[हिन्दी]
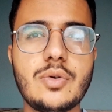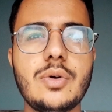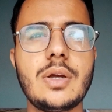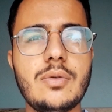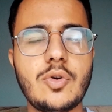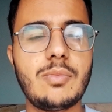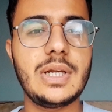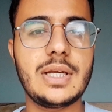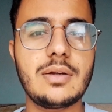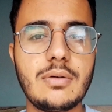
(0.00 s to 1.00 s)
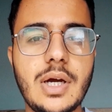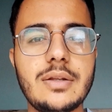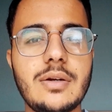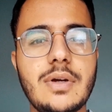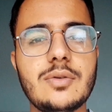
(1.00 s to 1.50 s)
जो होंगे उनको मैं लिख लूँगा
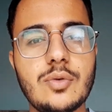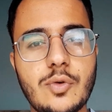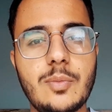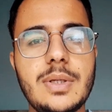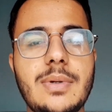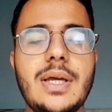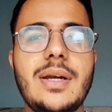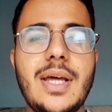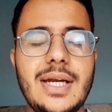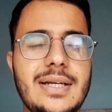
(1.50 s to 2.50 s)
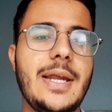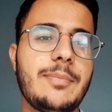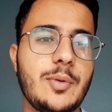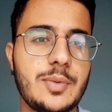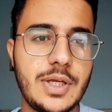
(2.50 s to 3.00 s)
अदरवाइज़ उनको भी मैं डायरेक्ट
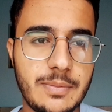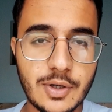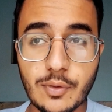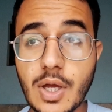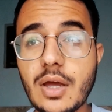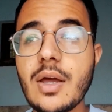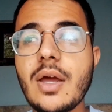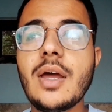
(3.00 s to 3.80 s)
लैपटॉप से ही पढ़ूँगा